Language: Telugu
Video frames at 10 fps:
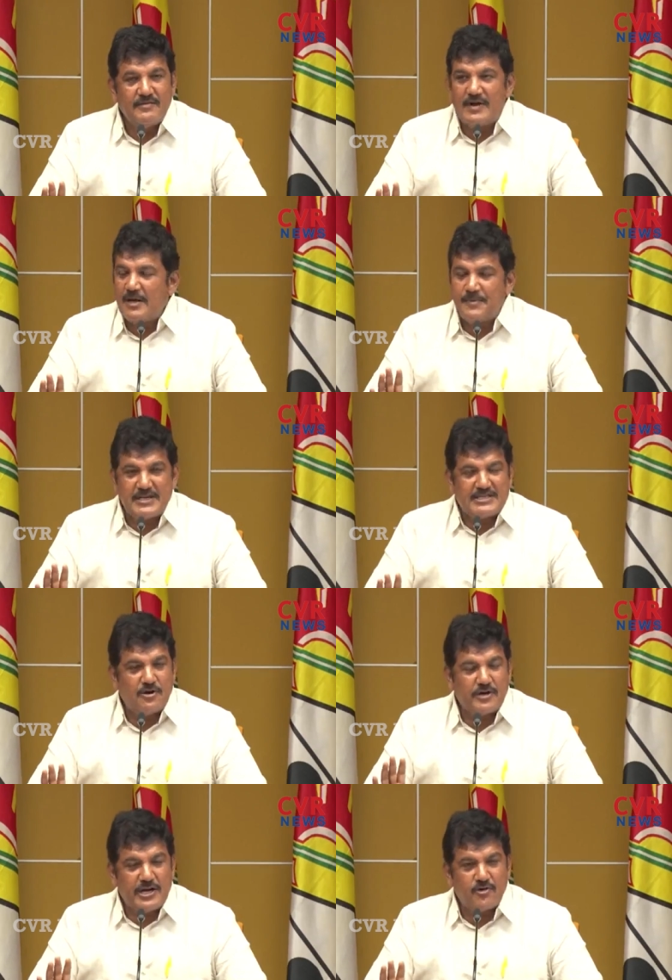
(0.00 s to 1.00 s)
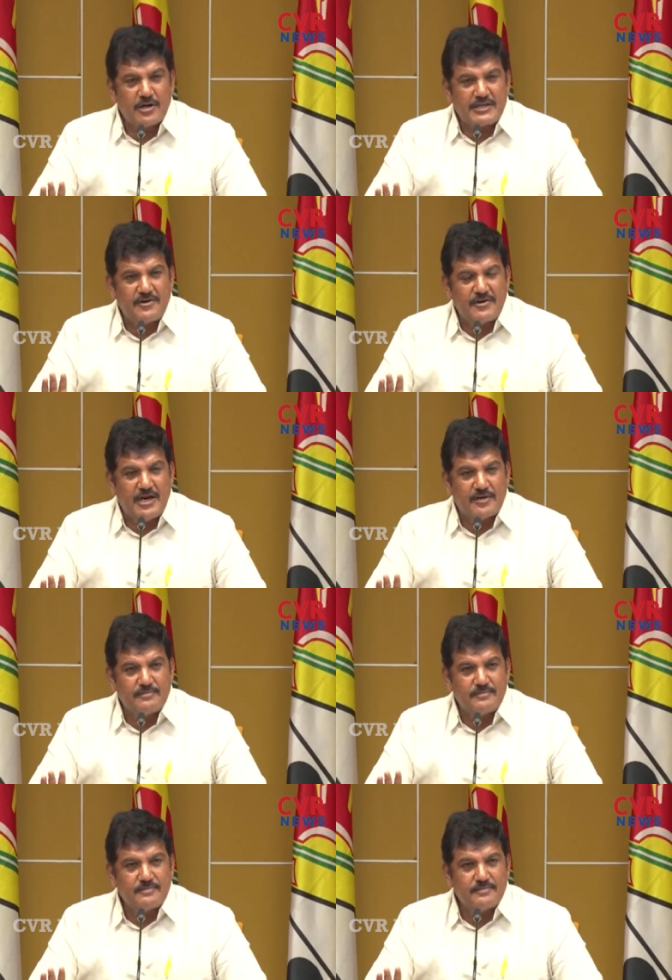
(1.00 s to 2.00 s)
ఇవాళ ప్రజలు ఒకటే కోరుతా ఉన్నారు
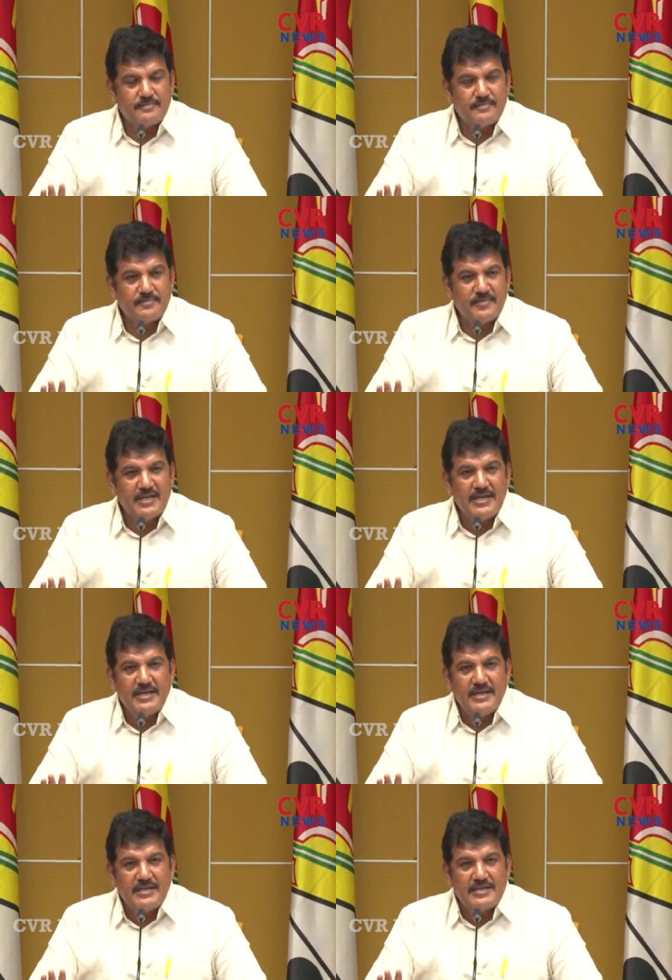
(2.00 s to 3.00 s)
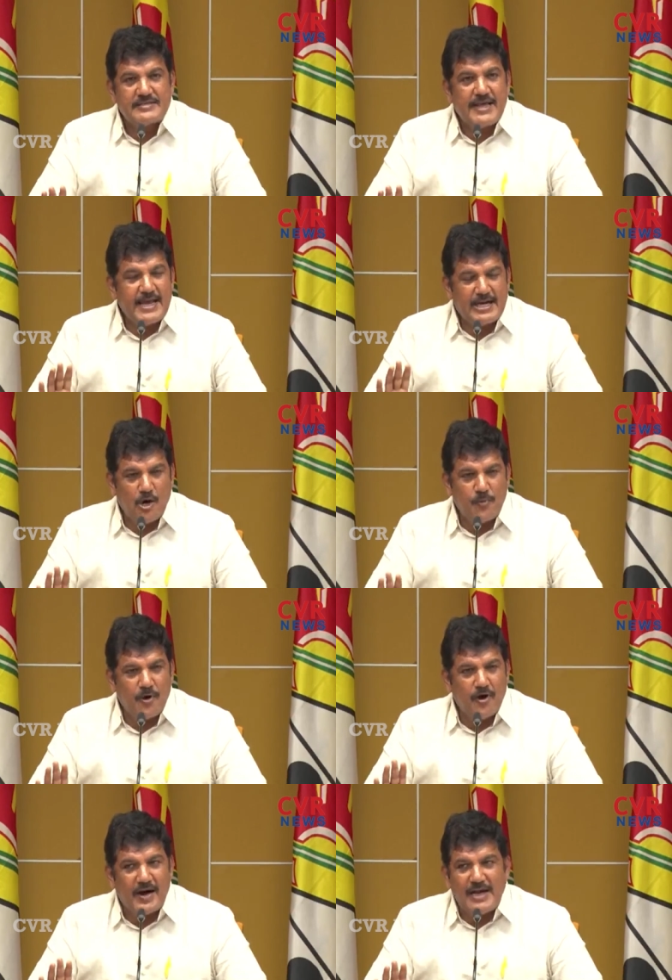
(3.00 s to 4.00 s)
సైకో
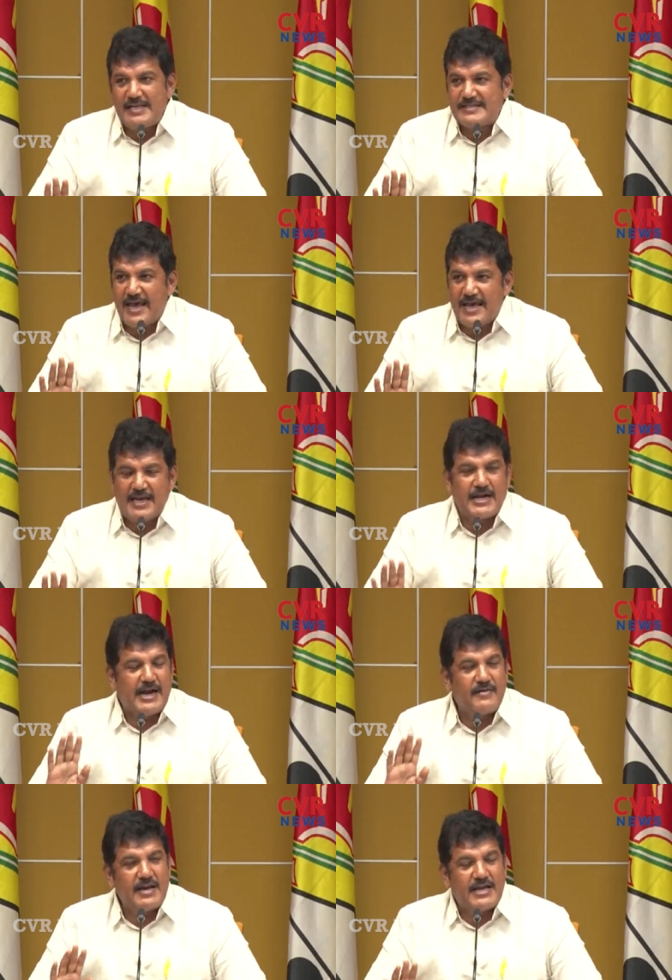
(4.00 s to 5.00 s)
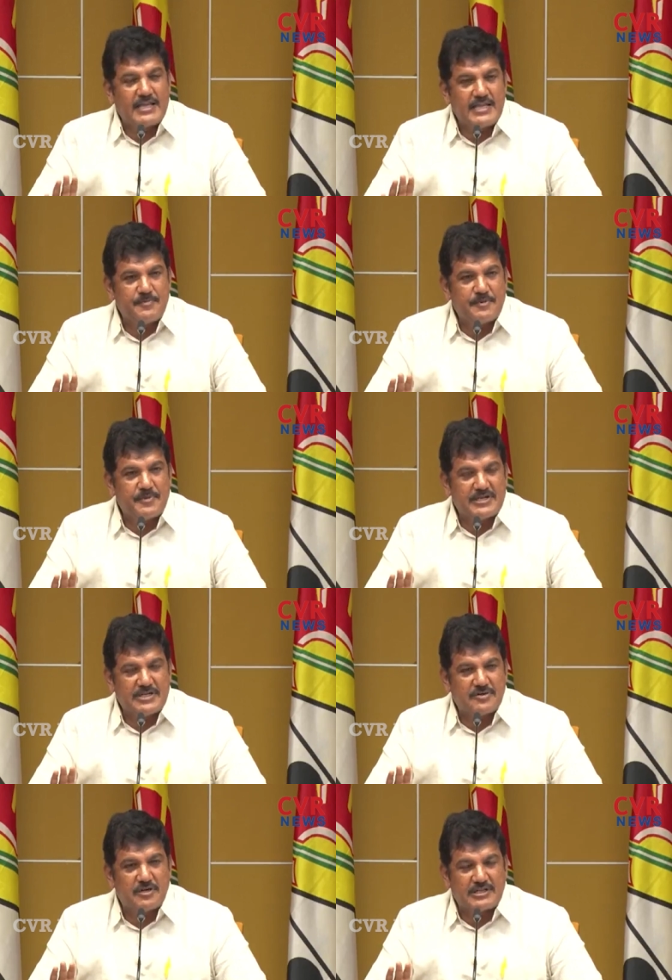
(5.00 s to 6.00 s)
పోవాలి సైకిల్ రావాలి అని చెప్పి
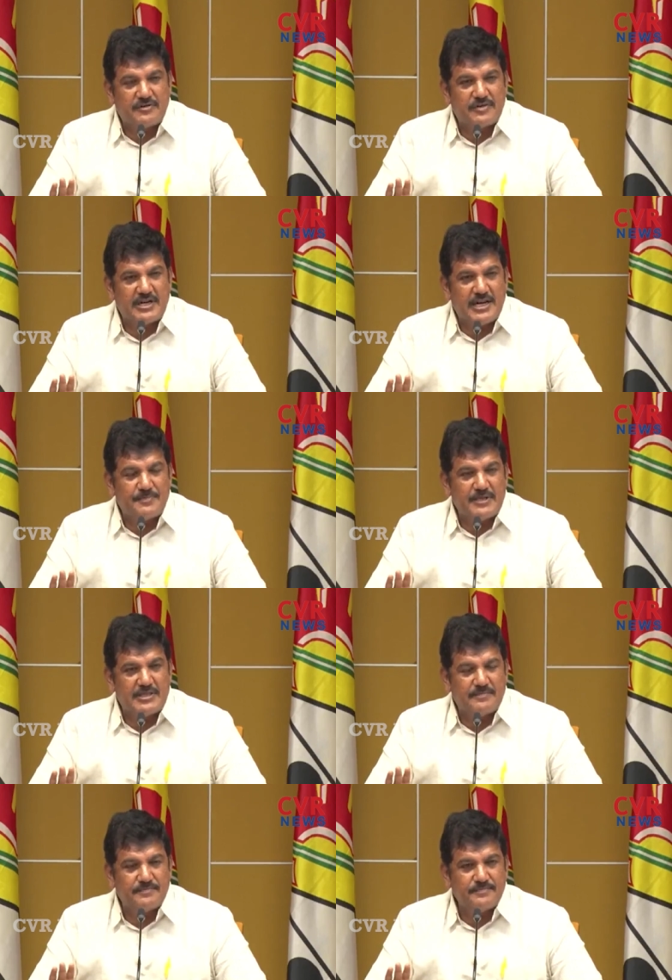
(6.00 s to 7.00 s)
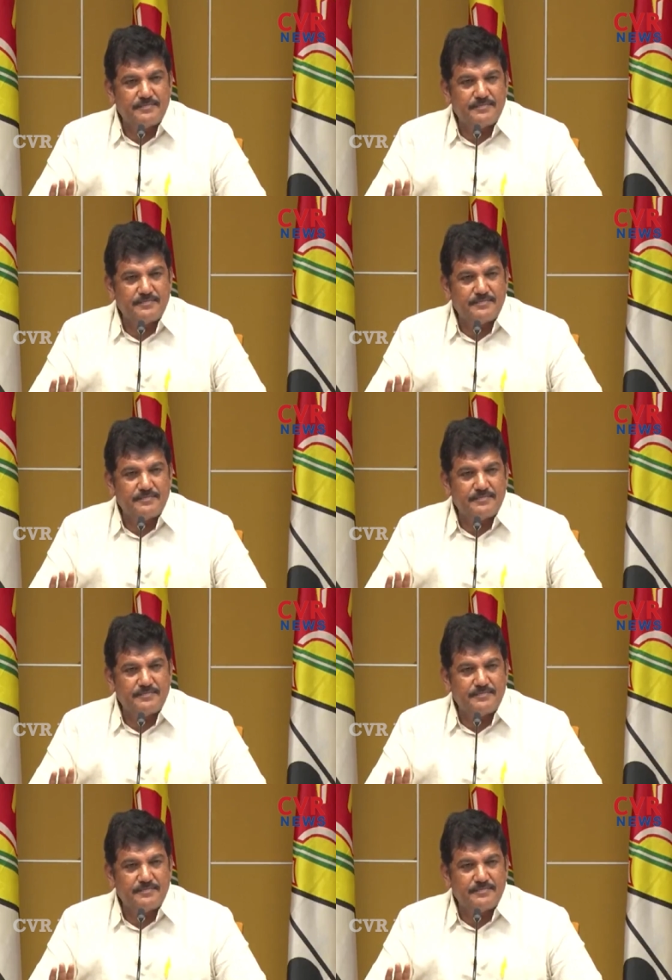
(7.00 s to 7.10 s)
ప్రజలు కోరుతా ఉన్న నేపథ్యం